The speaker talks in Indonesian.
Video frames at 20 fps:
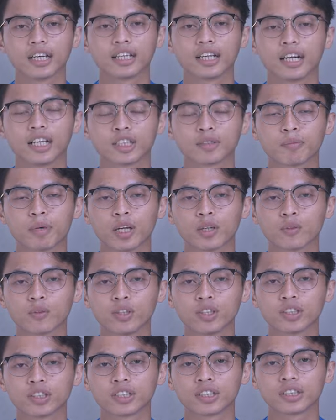ini adalah
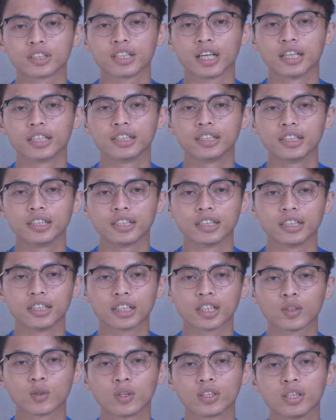smartwatch, jadi
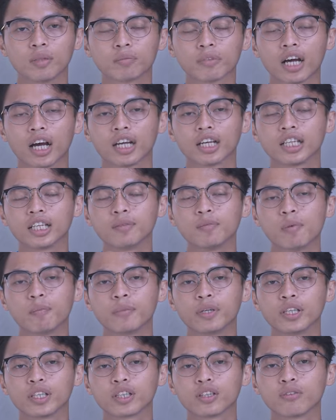uh, kedua jam tangan ini
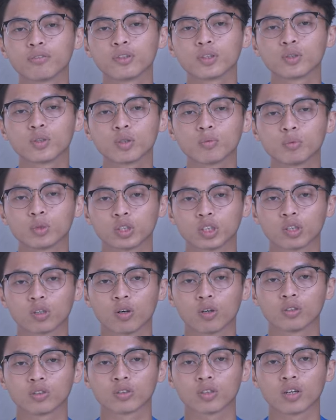memiliki fitur musik
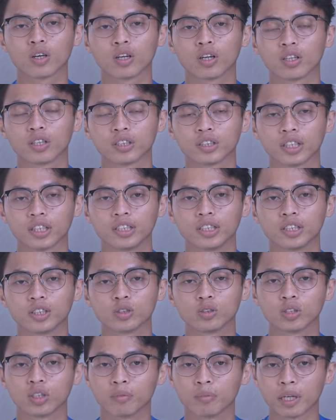kontrol.
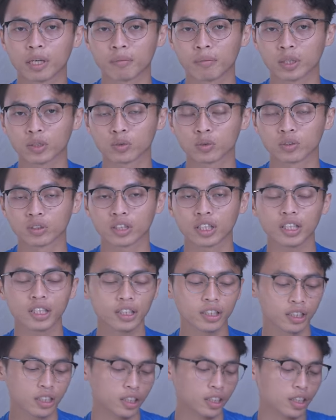Jadi itu gimana
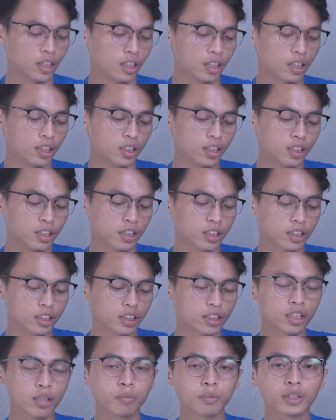maksudnya? Uh,
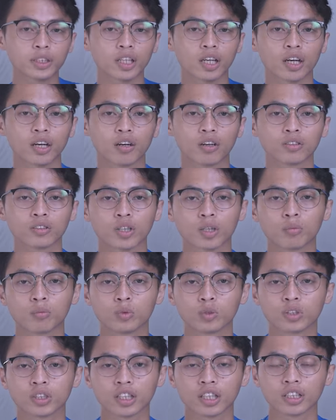kita bisa ngontrol
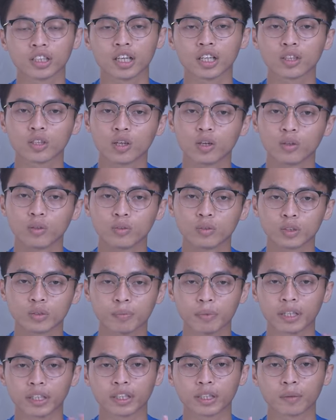musik kita atau
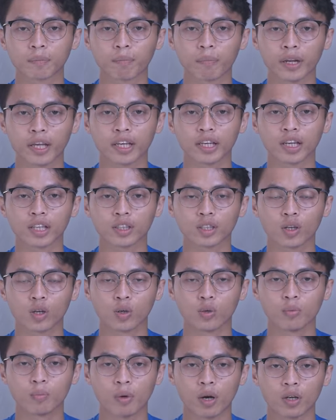seperti play
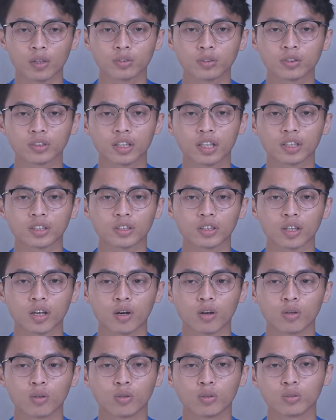atau pause
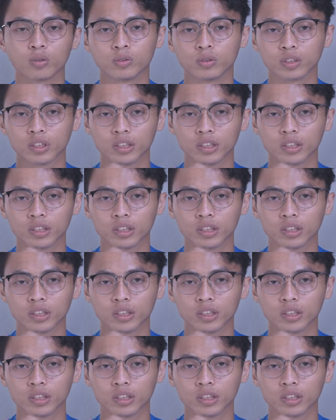atau